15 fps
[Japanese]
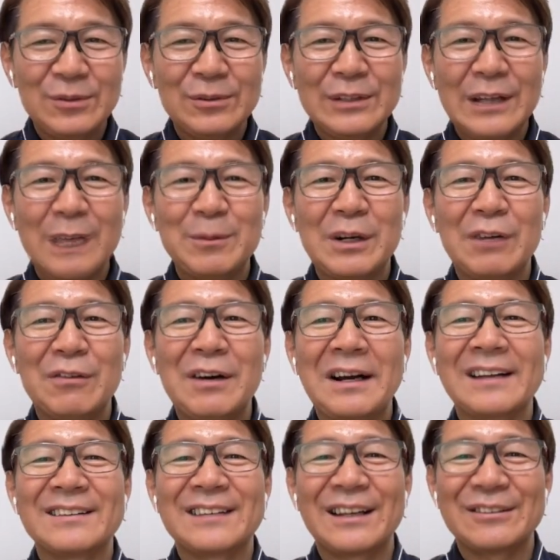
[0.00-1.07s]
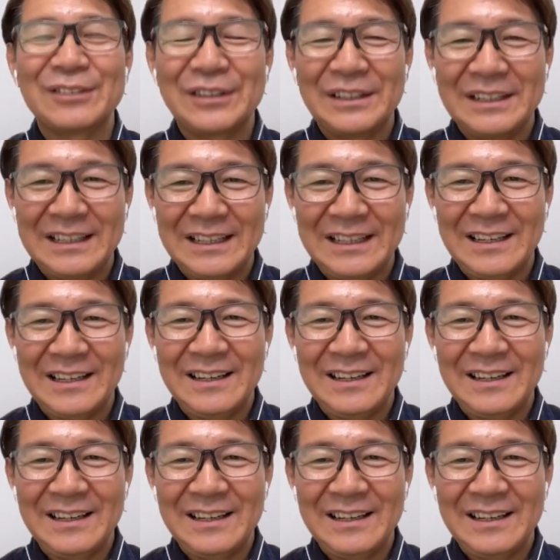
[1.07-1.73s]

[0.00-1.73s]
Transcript: 脳タイプが分かった時に